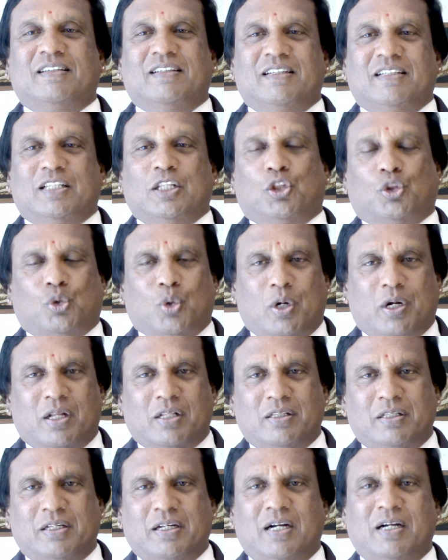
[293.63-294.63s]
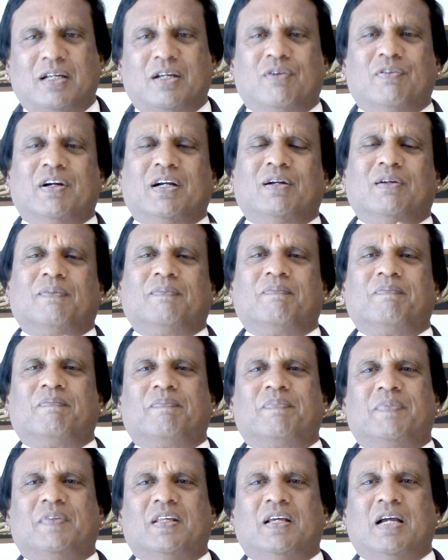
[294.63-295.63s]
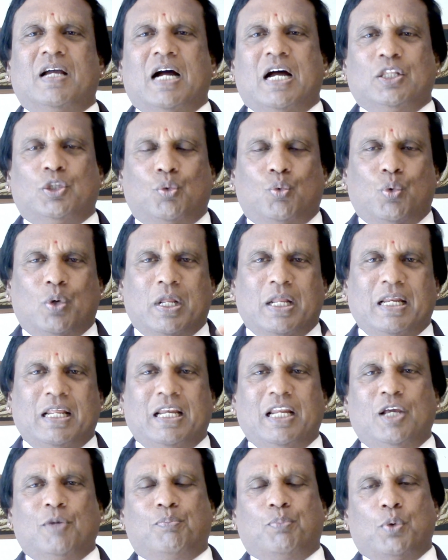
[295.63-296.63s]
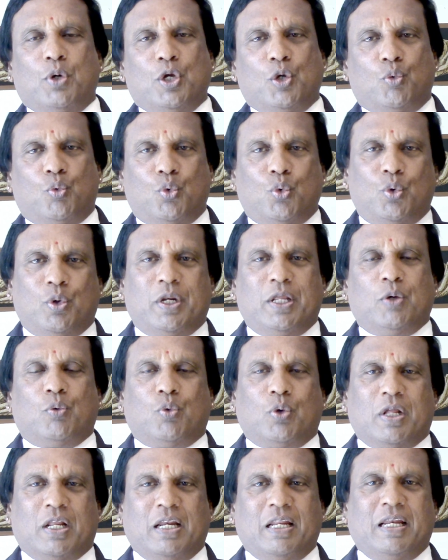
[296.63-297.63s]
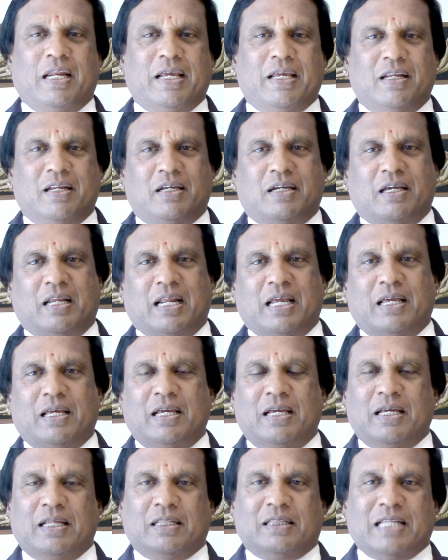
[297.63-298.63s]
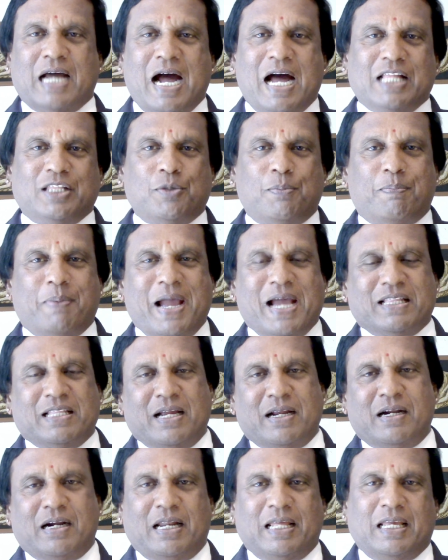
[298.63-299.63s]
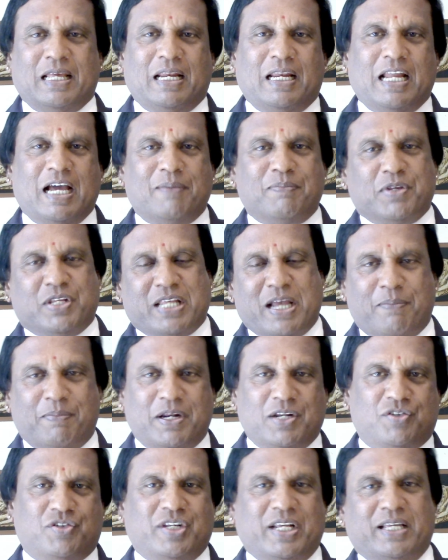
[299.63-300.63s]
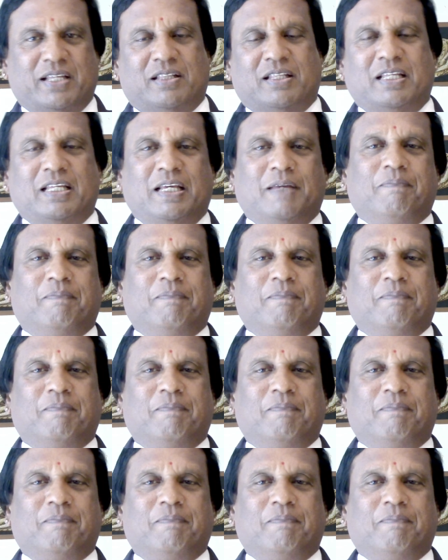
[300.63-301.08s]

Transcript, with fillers: இதை தொடர்ந்து எடுக்க வேண்டும் அது உடலிலே போய் ஊறி உடலிலே இருக்கிற தாது பேதங்களை எல்லாம் சமன் செய்து